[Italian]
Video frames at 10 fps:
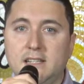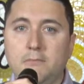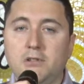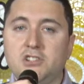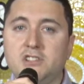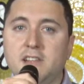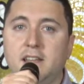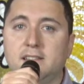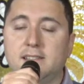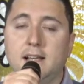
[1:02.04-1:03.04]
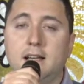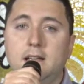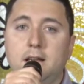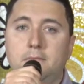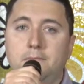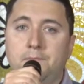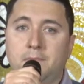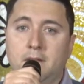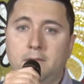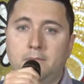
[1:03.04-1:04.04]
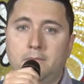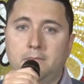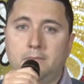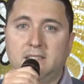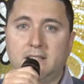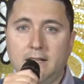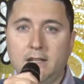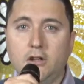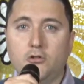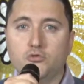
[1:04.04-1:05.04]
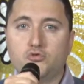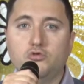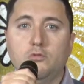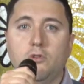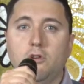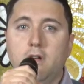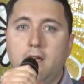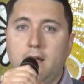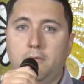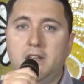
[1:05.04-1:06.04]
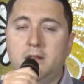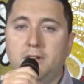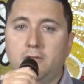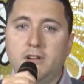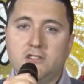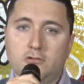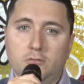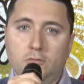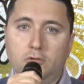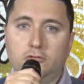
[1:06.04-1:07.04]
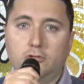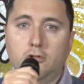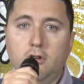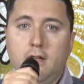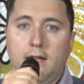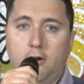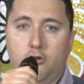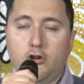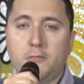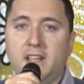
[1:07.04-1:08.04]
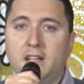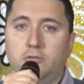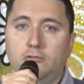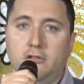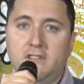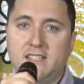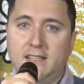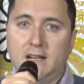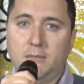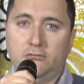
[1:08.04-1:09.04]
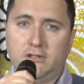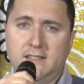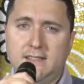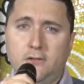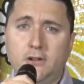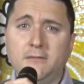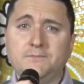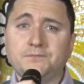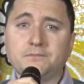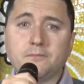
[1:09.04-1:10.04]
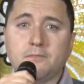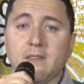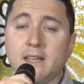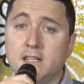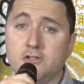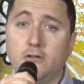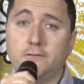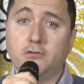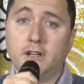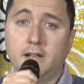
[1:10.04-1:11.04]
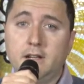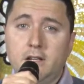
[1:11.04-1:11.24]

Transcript: semplice senza mh, mm, materiali di consumo e quindi per questo molto economiche dal punto di vista della manutenzione. I software.